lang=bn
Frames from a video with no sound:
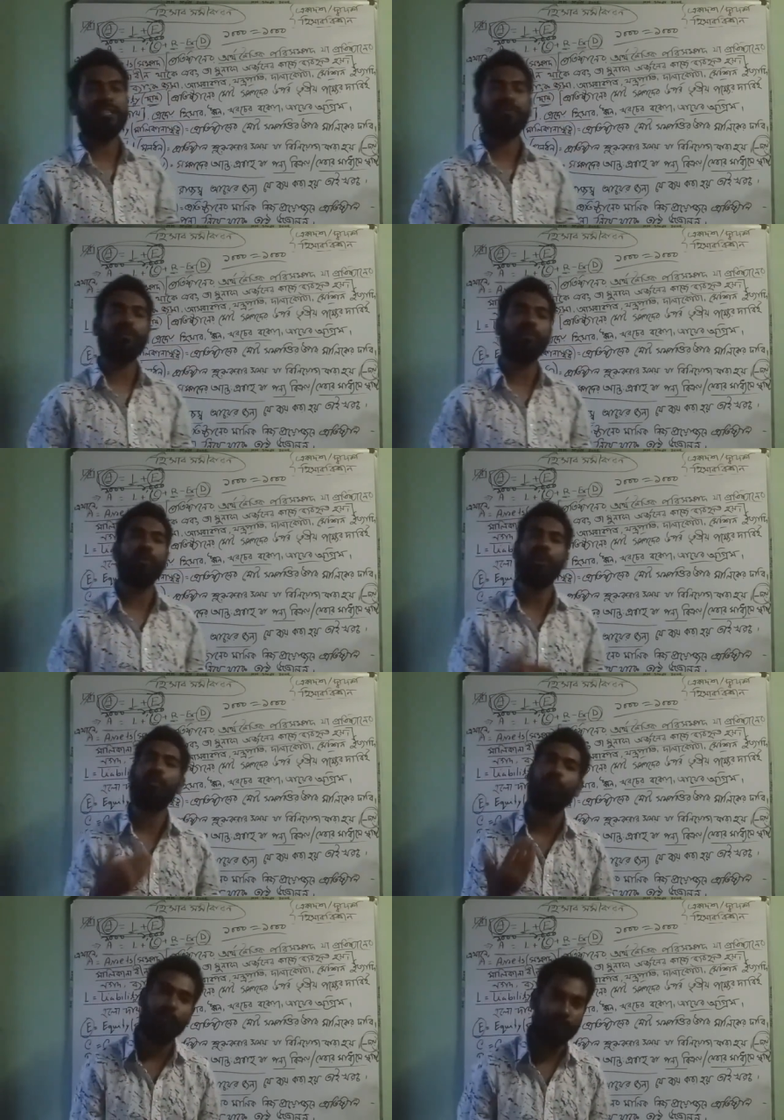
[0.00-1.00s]
হিসাব সমীকরণের
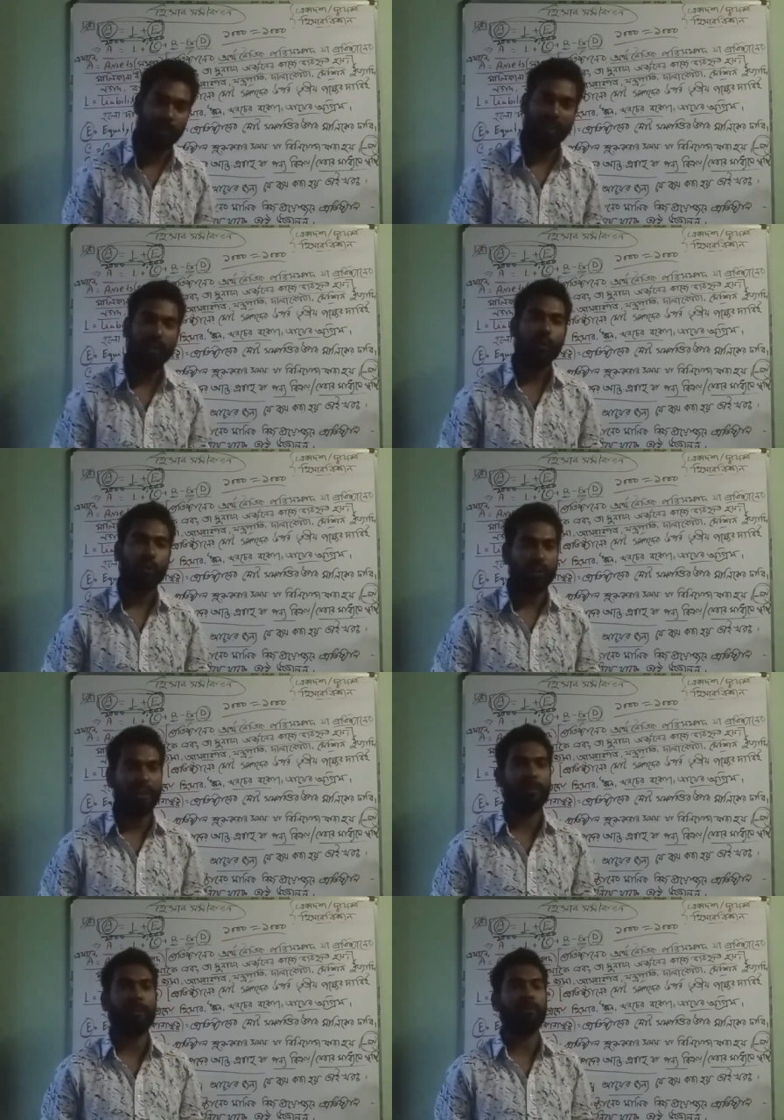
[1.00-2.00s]
প্রভাবটা
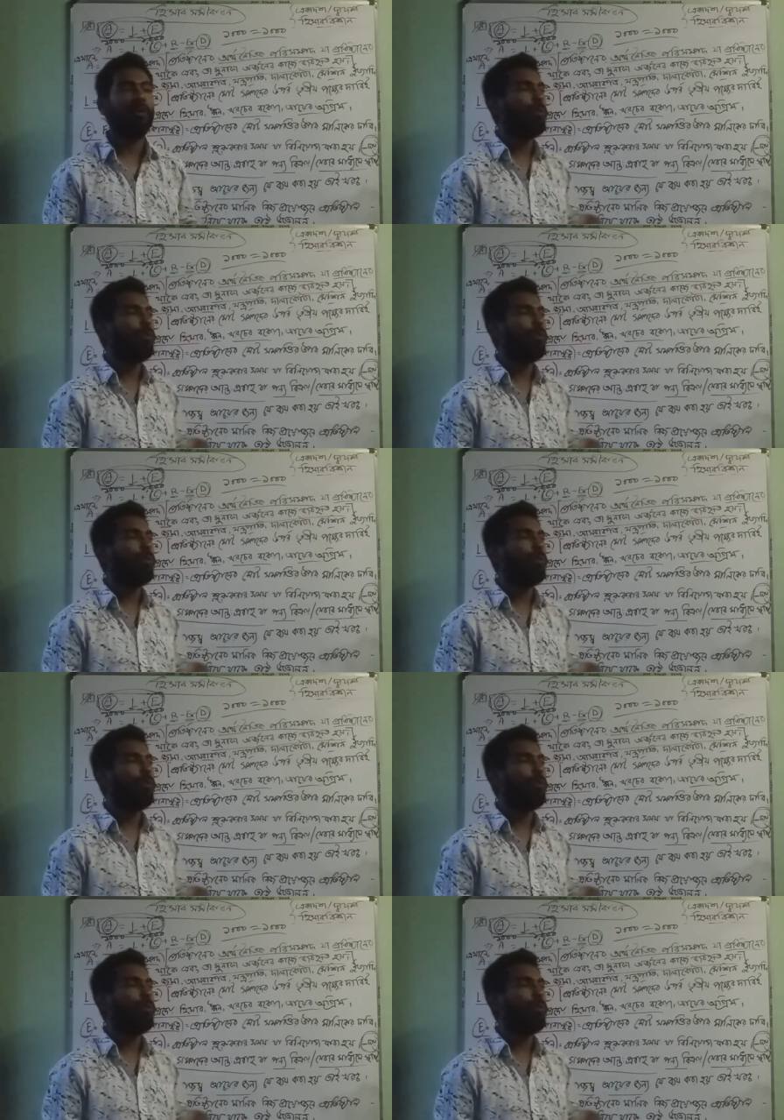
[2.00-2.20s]
করতে পারবো